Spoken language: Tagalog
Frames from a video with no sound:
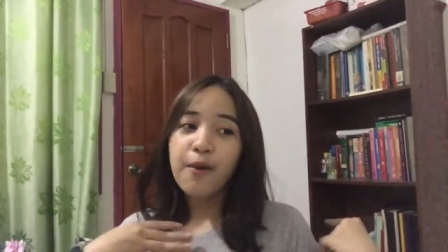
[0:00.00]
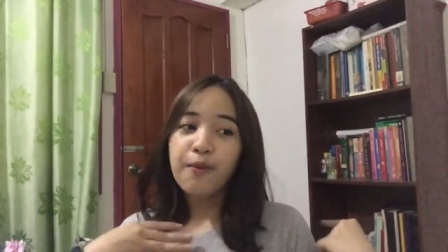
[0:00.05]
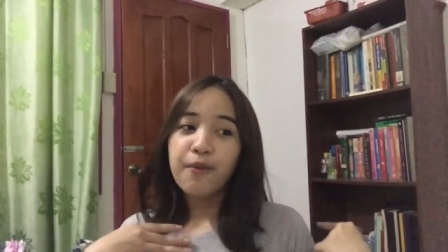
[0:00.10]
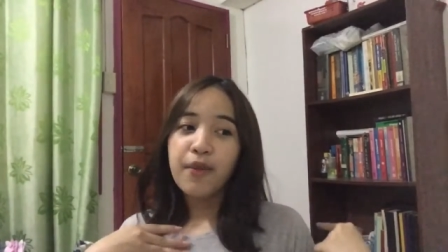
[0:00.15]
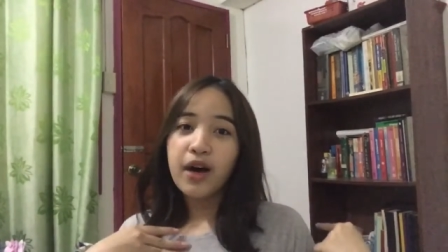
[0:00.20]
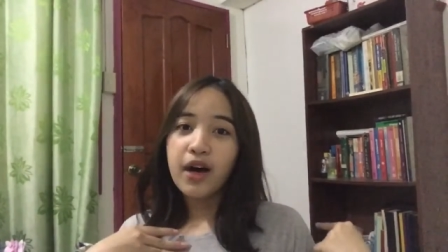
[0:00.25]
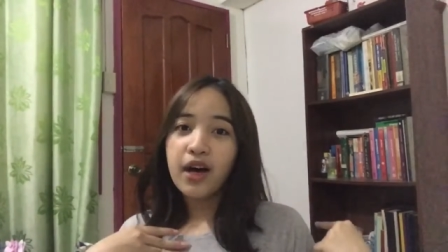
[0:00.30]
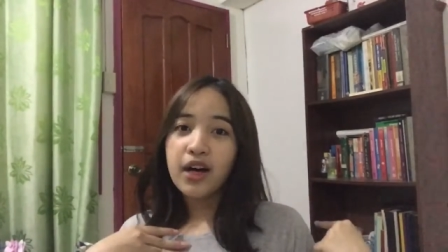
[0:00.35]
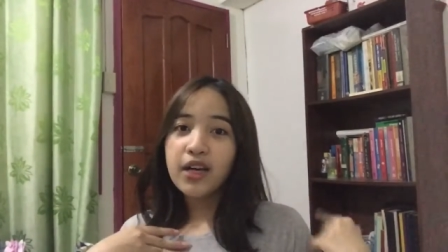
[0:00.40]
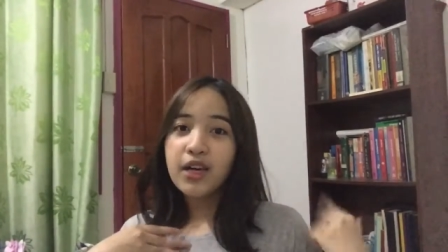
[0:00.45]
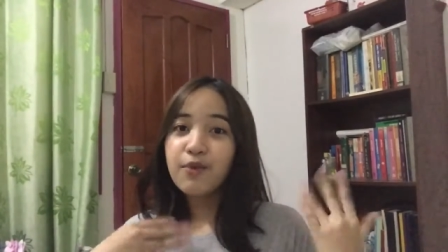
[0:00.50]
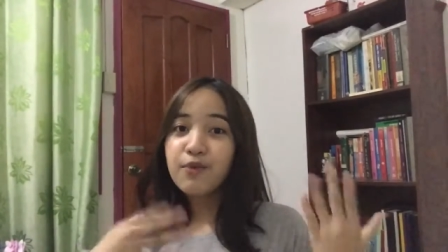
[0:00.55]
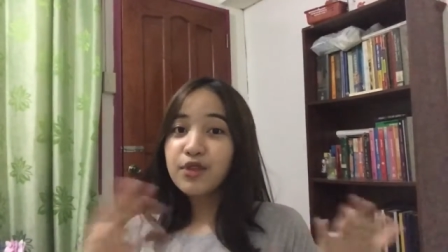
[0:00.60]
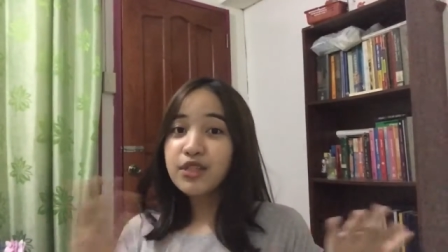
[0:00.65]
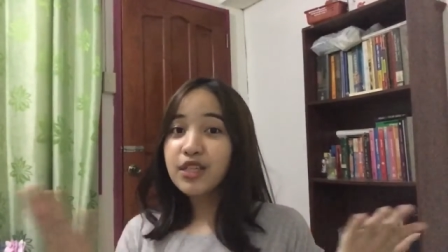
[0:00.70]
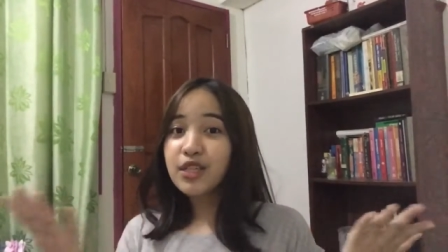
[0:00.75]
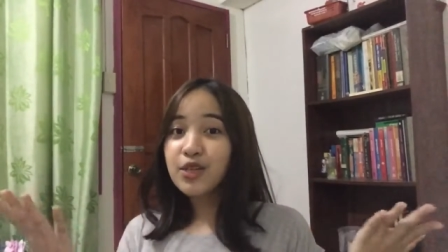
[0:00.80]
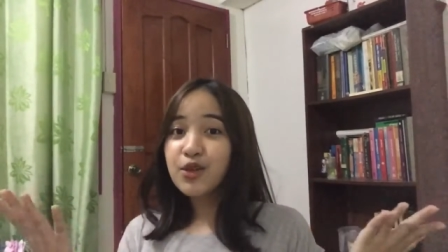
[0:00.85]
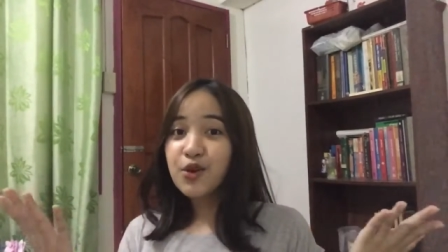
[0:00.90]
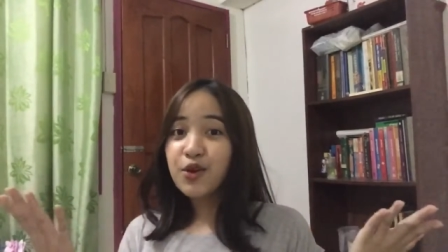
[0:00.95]

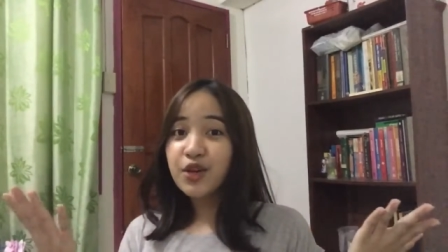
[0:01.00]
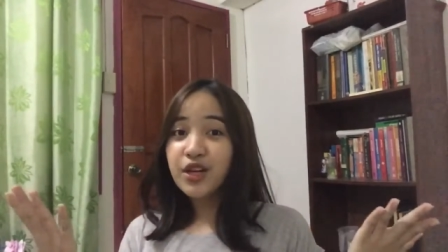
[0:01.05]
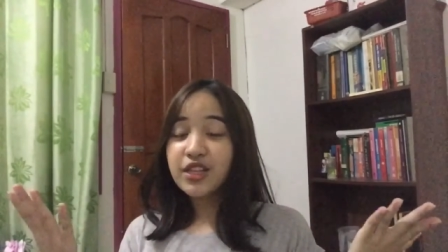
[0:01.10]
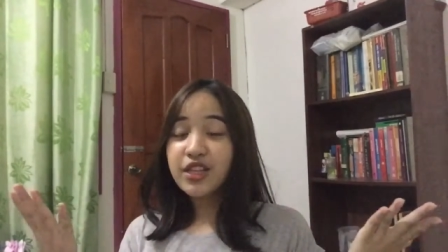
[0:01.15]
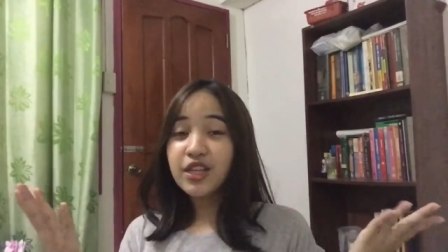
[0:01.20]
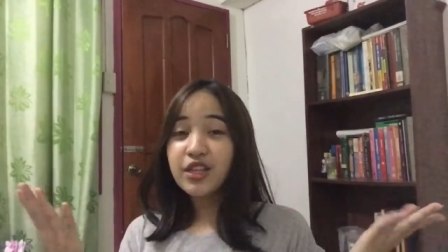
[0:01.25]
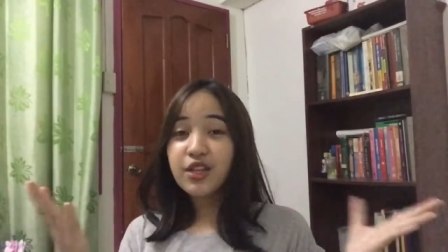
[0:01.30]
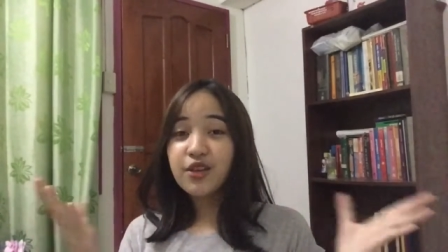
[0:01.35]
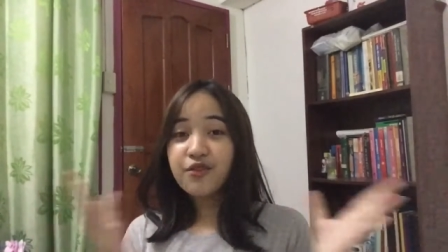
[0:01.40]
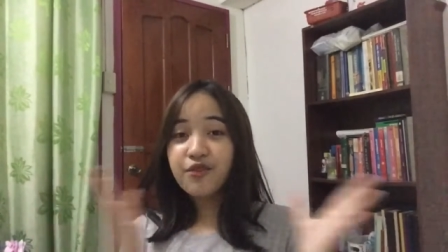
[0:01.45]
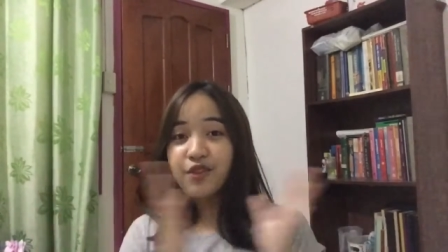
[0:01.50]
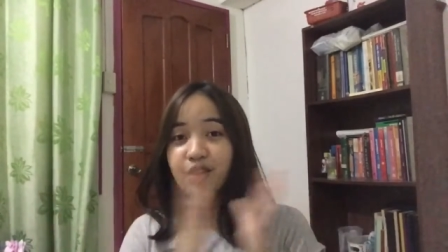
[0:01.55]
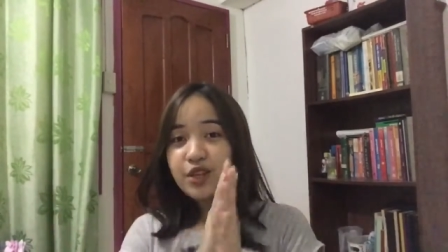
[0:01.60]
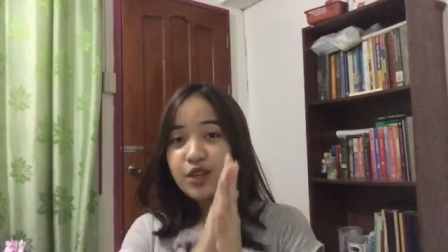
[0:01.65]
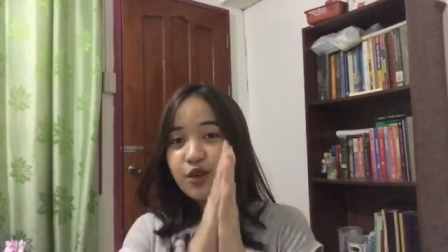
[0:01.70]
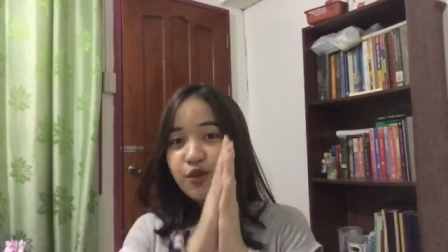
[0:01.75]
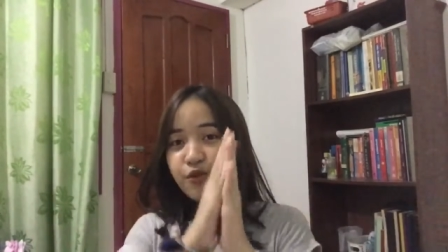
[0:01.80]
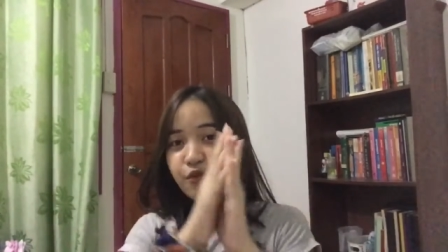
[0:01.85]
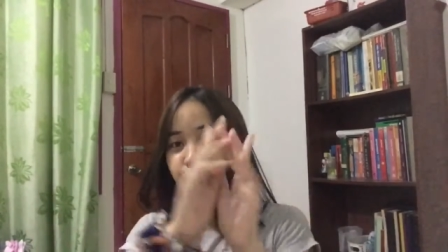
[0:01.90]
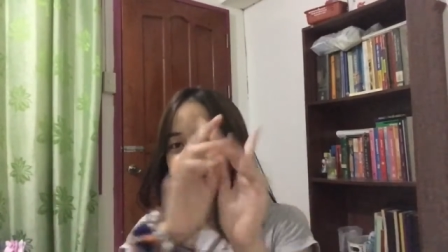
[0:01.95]
maghimasad ko another
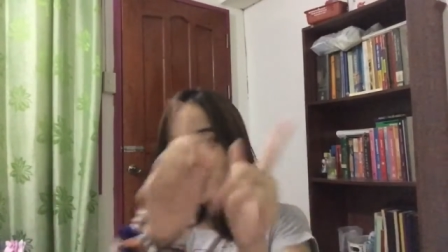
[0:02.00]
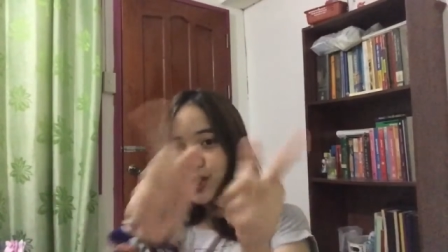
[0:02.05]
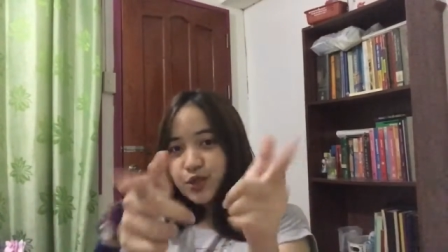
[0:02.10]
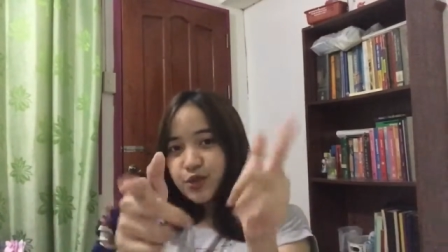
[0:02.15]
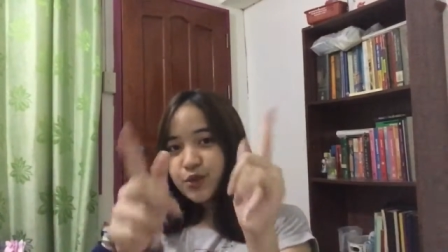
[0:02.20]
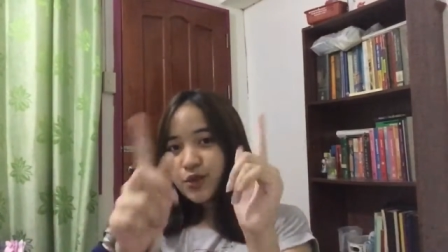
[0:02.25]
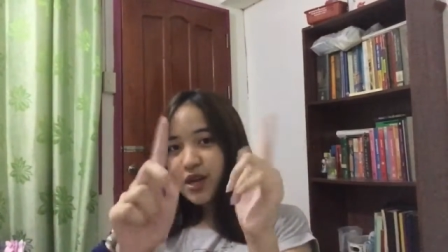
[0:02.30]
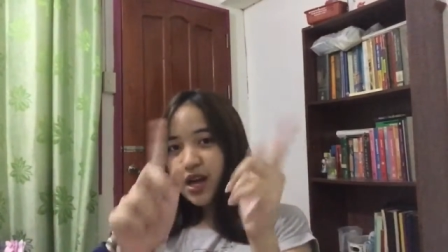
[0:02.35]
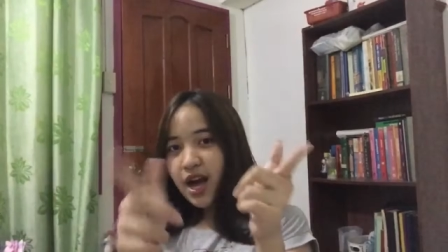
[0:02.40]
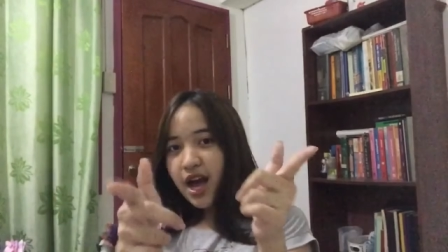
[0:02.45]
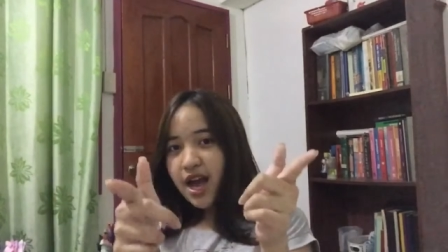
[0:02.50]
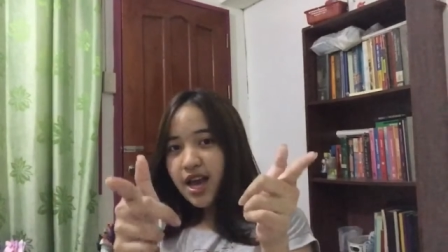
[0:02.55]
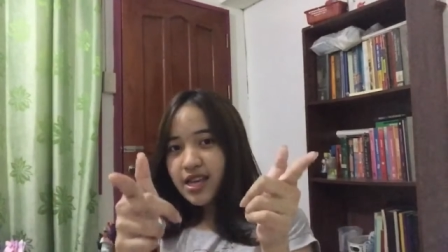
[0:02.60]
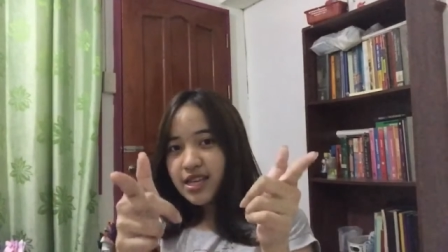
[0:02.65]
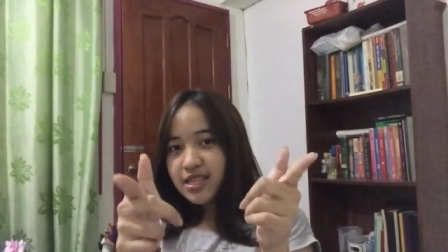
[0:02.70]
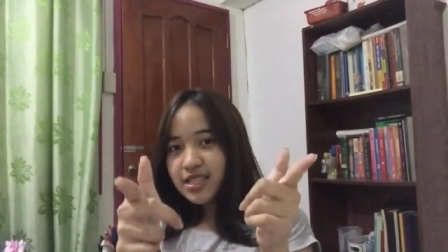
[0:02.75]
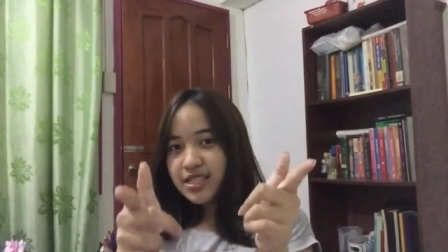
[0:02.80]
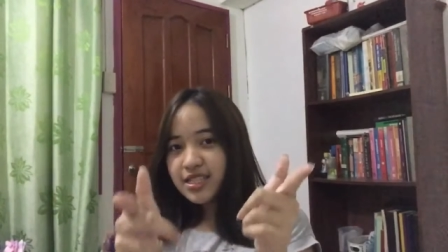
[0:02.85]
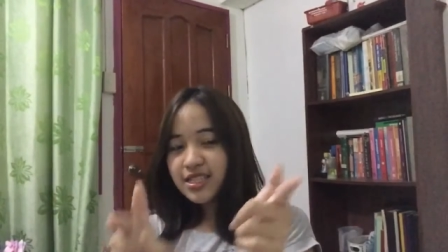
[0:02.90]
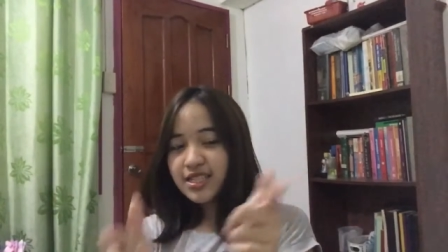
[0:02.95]
video for you
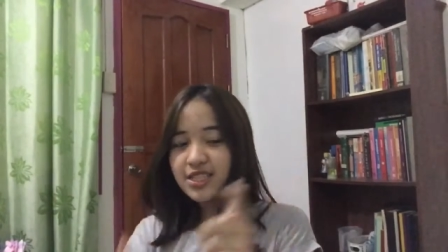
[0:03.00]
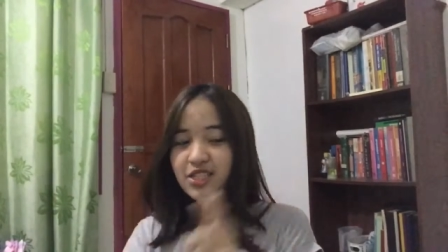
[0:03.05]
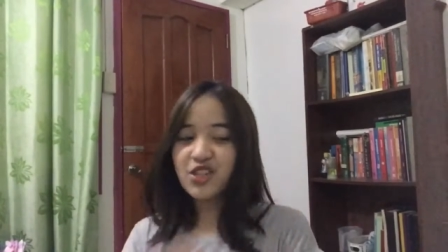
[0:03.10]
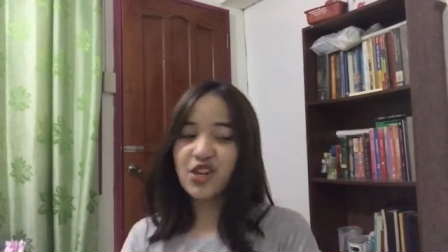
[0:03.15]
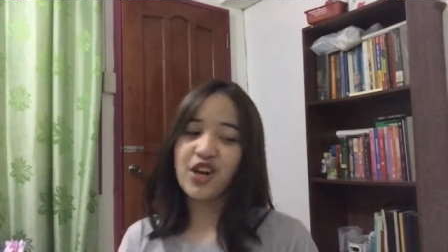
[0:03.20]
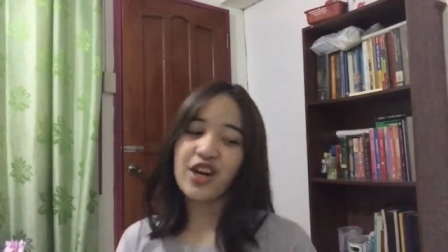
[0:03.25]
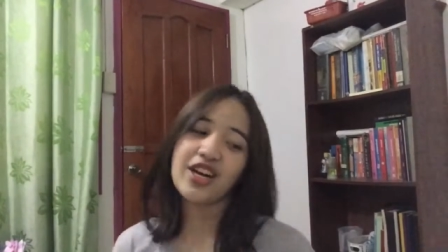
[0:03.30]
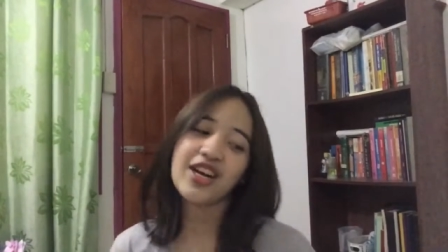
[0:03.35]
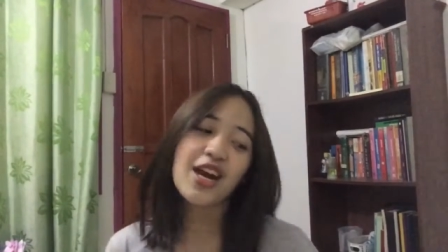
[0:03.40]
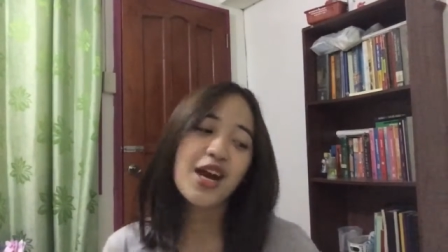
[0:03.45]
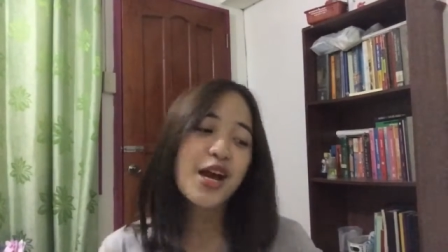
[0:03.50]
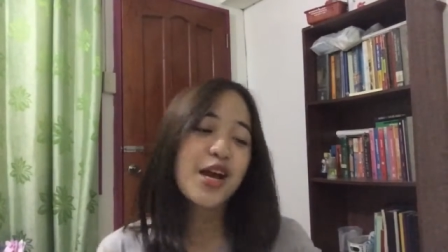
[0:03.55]
guys. Char.